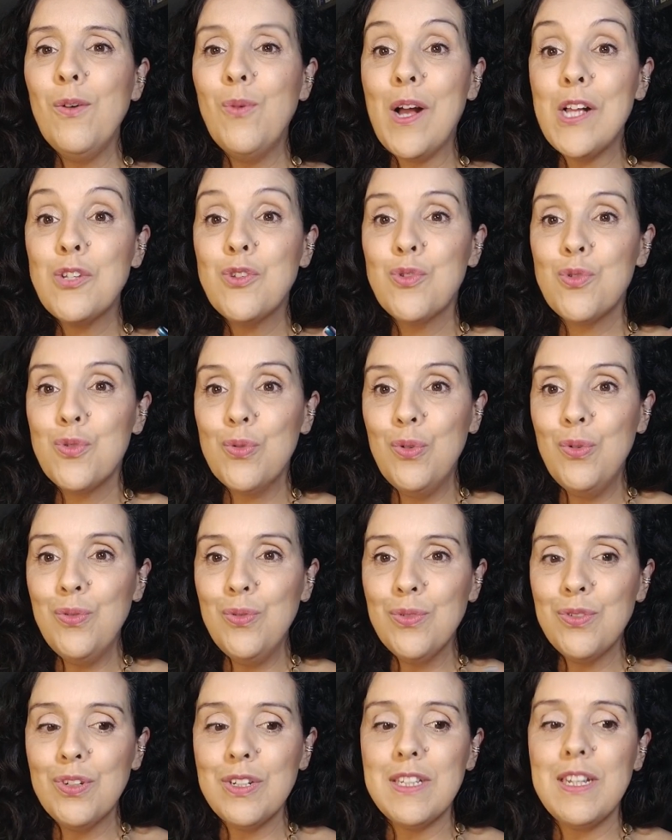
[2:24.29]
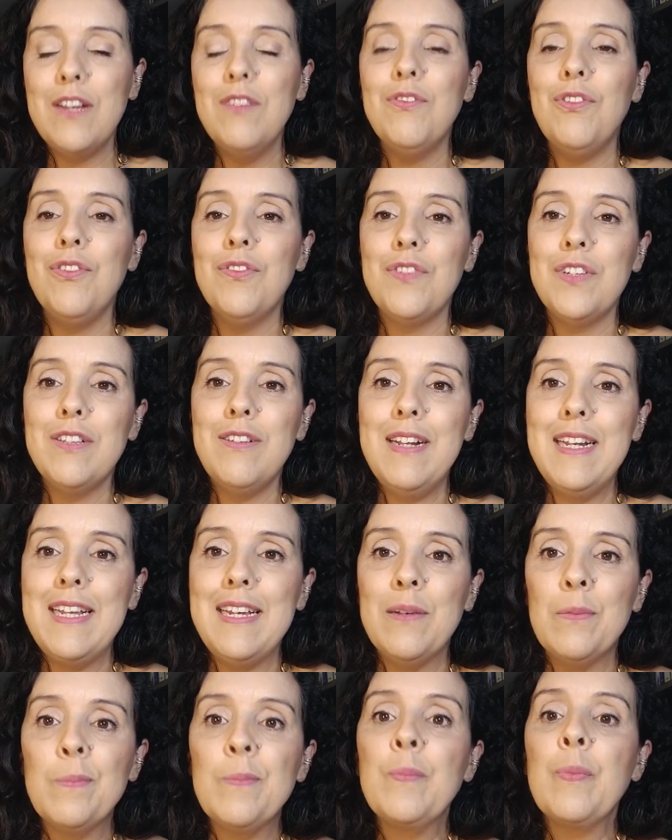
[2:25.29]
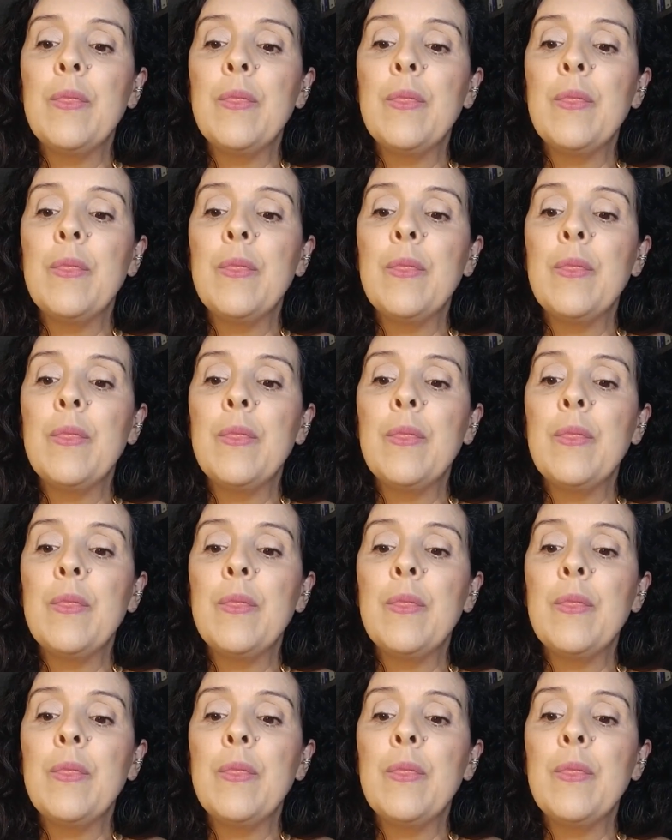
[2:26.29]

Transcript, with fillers: o assunto que está envolvido ali.